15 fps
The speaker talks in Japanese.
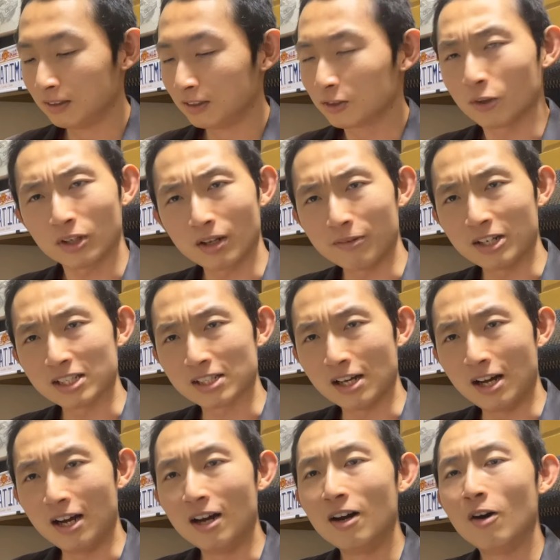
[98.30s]
それでは皆
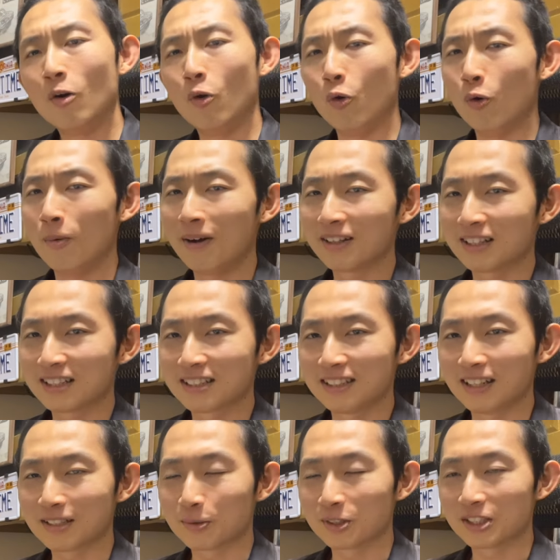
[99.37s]
さん、お待たせい
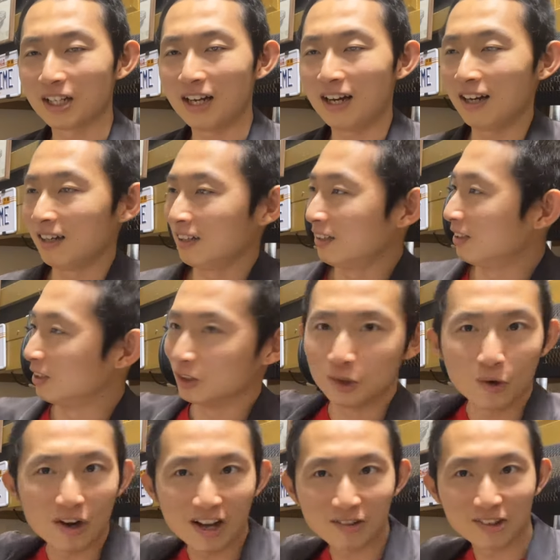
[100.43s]
たしました。
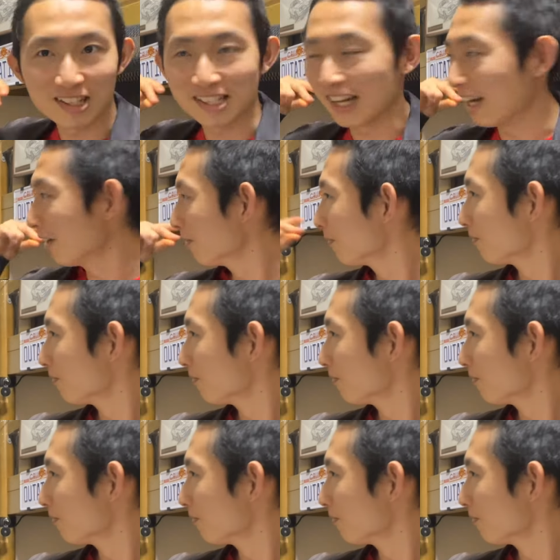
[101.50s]
ご覧ください。